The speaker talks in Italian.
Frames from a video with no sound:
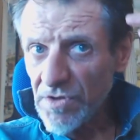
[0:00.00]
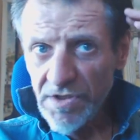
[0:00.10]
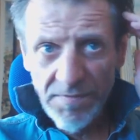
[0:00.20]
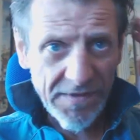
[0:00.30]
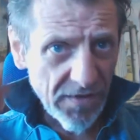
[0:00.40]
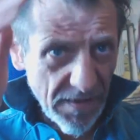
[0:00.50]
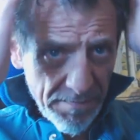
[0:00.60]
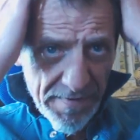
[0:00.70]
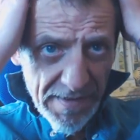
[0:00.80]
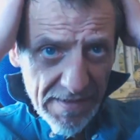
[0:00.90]
ho sistemato i
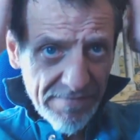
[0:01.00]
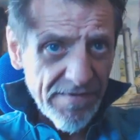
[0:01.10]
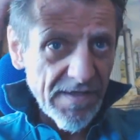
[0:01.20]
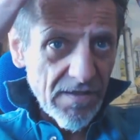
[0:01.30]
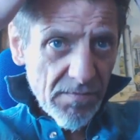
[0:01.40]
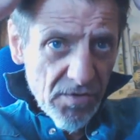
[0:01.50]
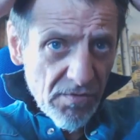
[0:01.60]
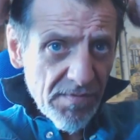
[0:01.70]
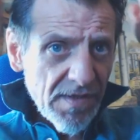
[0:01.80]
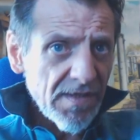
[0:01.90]
capelli vedete come
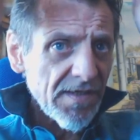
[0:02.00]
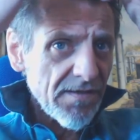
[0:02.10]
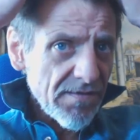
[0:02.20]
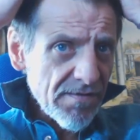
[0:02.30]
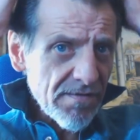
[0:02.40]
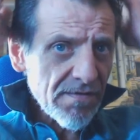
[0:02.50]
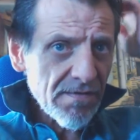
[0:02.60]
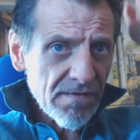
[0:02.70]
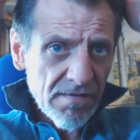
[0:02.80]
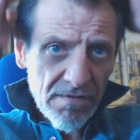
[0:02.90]
sono bellini
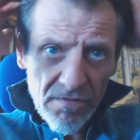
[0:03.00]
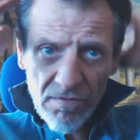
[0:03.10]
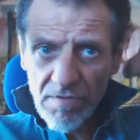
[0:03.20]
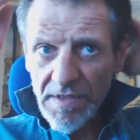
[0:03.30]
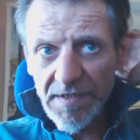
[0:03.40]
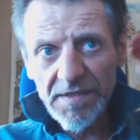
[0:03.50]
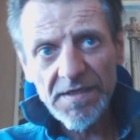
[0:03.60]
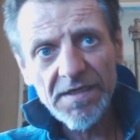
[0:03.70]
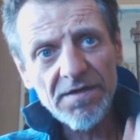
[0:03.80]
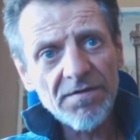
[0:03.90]
tutto
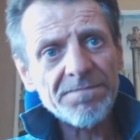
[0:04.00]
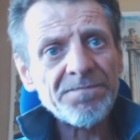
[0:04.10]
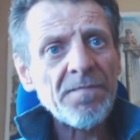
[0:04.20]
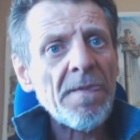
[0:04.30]
carinino